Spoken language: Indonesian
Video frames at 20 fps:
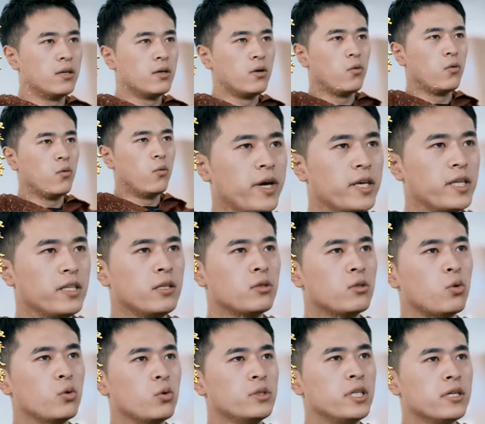Untuk
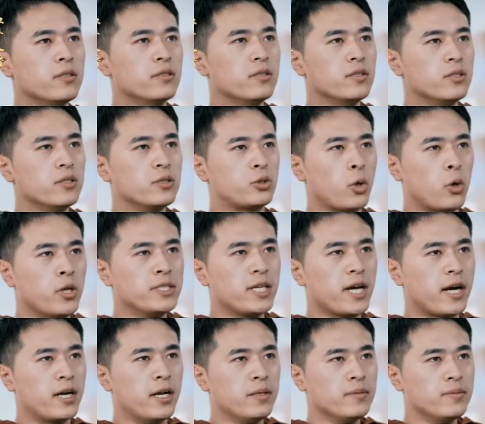membantai seluruh keluarga Sun.